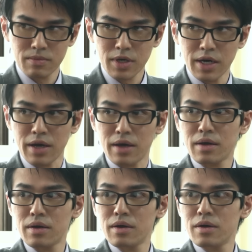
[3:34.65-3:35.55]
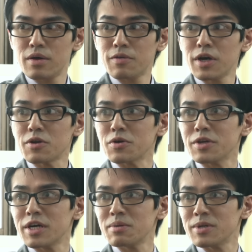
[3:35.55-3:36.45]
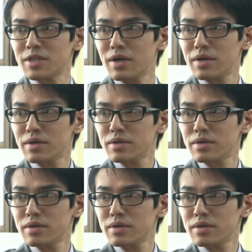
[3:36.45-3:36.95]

彼ファイルを開きました